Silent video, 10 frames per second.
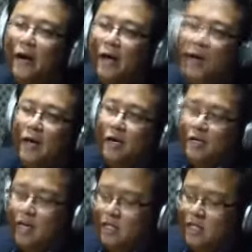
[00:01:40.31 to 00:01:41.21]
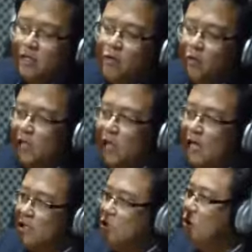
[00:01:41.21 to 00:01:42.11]
嗯，你看西方国家来
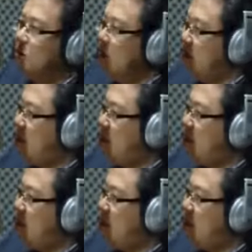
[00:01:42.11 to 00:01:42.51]
的时候。